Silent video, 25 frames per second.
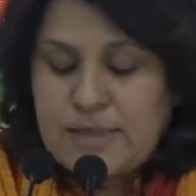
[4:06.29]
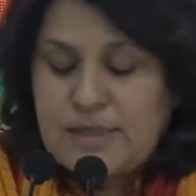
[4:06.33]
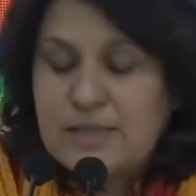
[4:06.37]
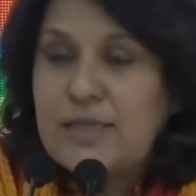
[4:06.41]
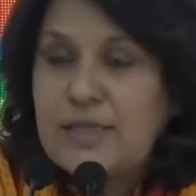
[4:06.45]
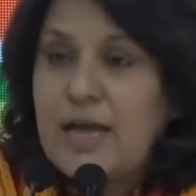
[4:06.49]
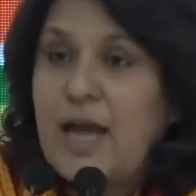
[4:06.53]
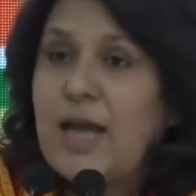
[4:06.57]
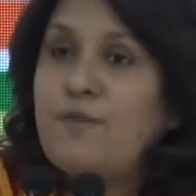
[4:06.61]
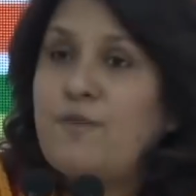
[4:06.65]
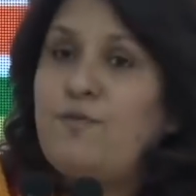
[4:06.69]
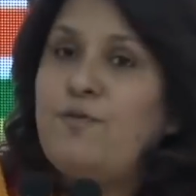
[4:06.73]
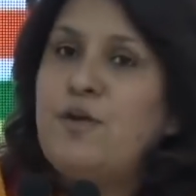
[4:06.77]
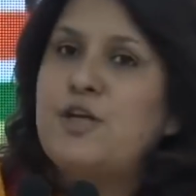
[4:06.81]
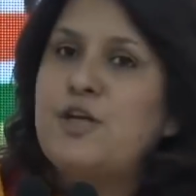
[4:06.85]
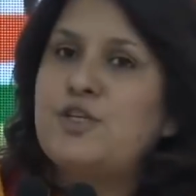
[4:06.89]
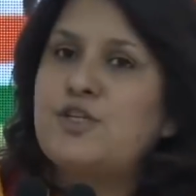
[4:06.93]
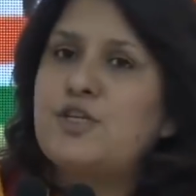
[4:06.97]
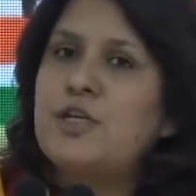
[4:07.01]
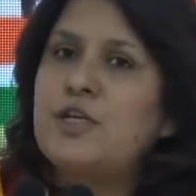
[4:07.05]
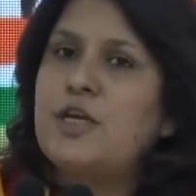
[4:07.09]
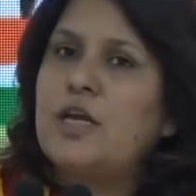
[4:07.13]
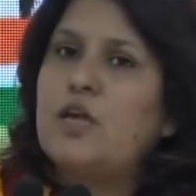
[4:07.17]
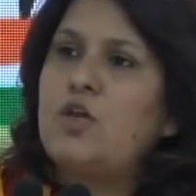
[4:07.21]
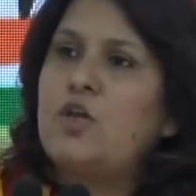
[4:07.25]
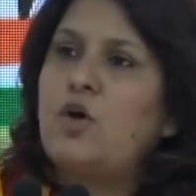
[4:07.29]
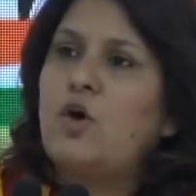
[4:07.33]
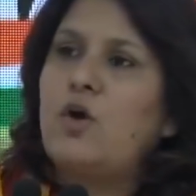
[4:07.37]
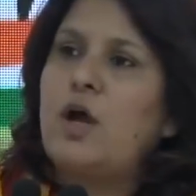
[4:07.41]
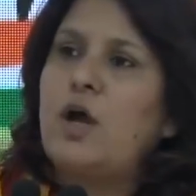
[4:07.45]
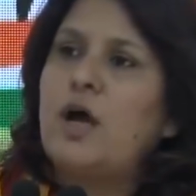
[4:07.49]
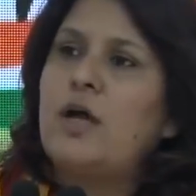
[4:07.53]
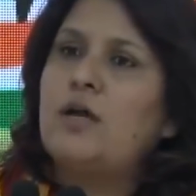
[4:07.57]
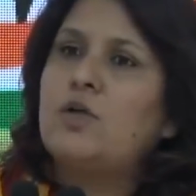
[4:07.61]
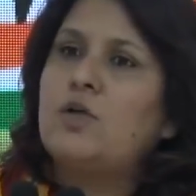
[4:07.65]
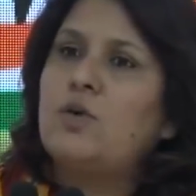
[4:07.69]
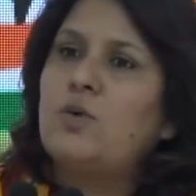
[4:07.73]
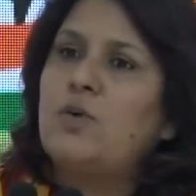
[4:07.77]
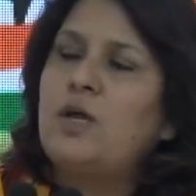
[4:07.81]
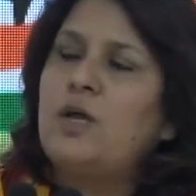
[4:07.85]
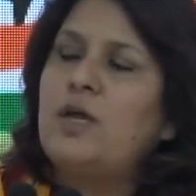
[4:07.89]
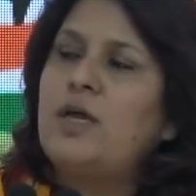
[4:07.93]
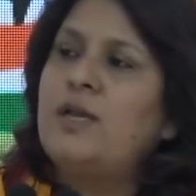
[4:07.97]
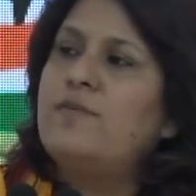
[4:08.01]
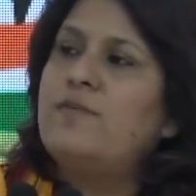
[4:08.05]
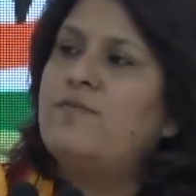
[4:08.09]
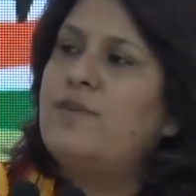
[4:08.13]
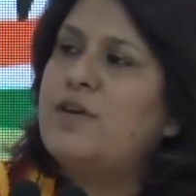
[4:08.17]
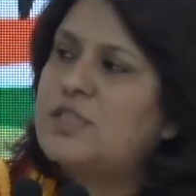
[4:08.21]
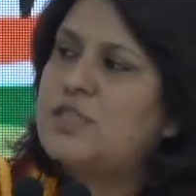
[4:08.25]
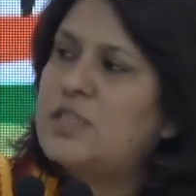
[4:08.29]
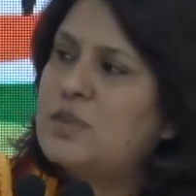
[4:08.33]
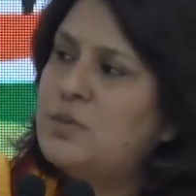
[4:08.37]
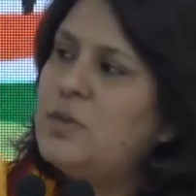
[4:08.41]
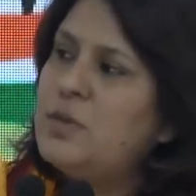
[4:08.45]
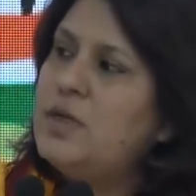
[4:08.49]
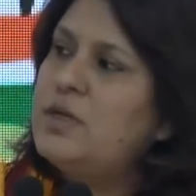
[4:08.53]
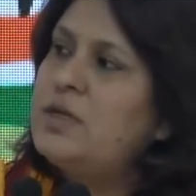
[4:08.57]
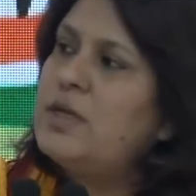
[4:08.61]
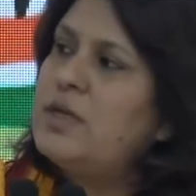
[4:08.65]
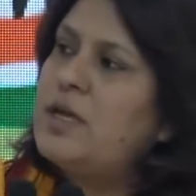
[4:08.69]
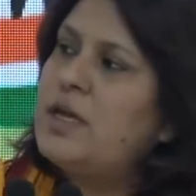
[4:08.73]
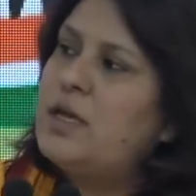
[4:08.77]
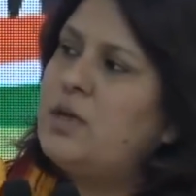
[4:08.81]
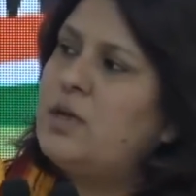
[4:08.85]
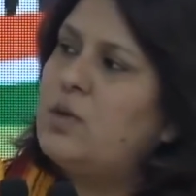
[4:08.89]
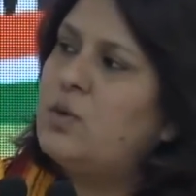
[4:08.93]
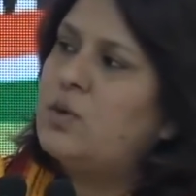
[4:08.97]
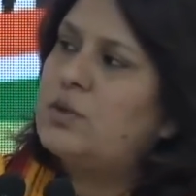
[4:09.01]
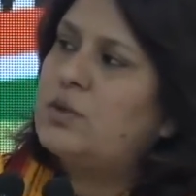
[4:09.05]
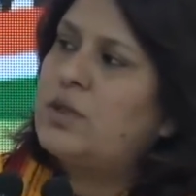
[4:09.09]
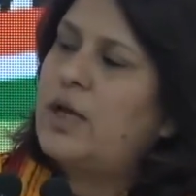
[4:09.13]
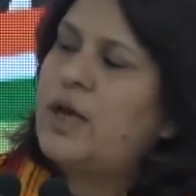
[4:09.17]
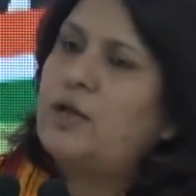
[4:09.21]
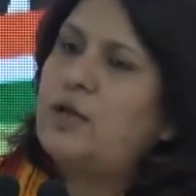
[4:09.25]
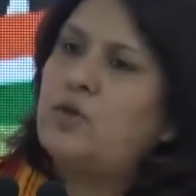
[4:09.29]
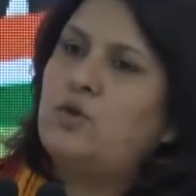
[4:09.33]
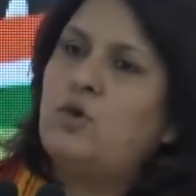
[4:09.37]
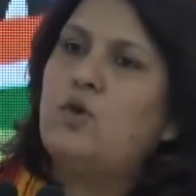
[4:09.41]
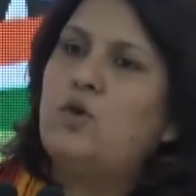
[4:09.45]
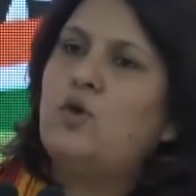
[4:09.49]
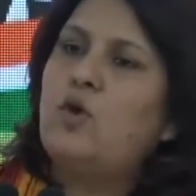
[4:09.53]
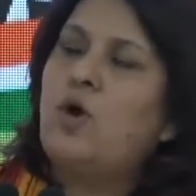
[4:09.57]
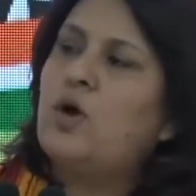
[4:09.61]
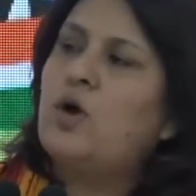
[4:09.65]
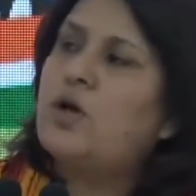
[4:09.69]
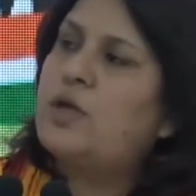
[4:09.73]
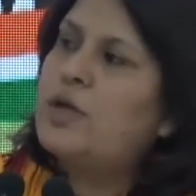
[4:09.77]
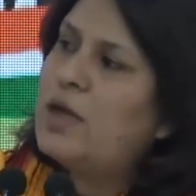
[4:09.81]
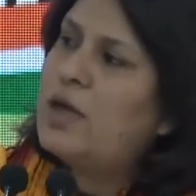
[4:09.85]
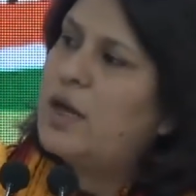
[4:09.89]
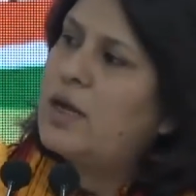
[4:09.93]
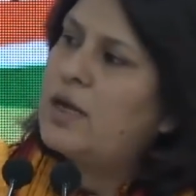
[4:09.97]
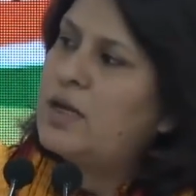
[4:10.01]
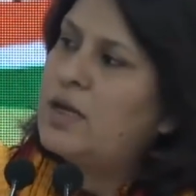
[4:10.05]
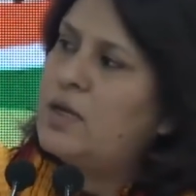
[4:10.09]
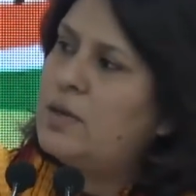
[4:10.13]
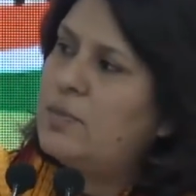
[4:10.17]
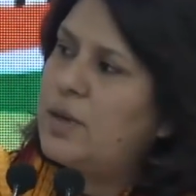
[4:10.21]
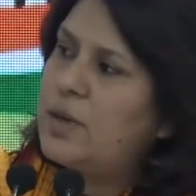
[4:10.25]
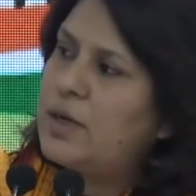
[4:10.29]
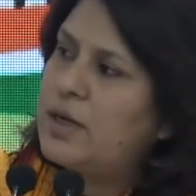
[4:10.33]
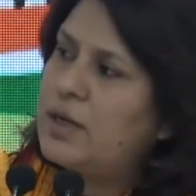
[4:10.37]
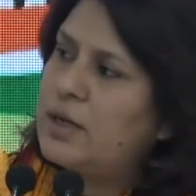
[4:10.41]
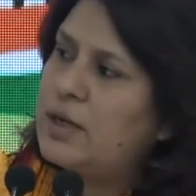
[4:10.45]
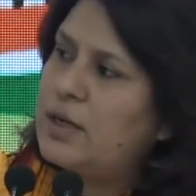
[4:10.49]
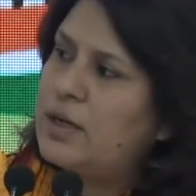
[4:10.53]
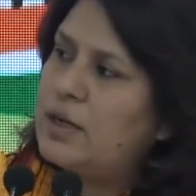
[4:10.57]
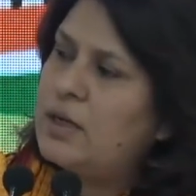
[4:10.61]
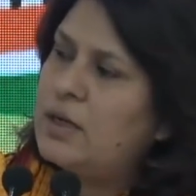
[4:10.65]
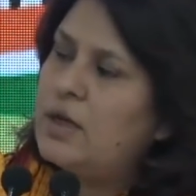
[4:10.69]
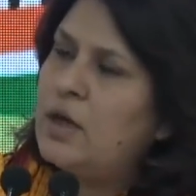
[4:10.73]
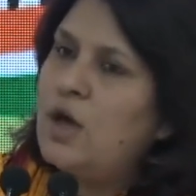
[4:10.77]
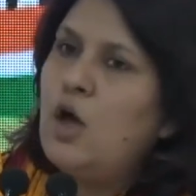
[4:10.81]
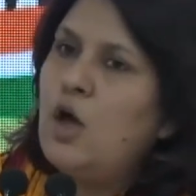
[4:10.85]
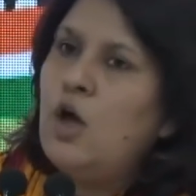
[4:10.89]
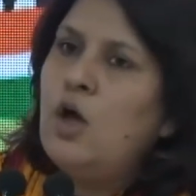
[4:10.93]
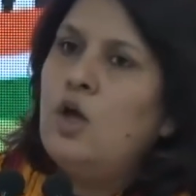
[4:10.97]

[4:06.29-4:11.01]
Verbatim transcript: स्टैगफ्लेशन के दौरान क्योंकि इन्वेस्टमेंट नहीं होता है तो नौकरियां नहीं बनेंगी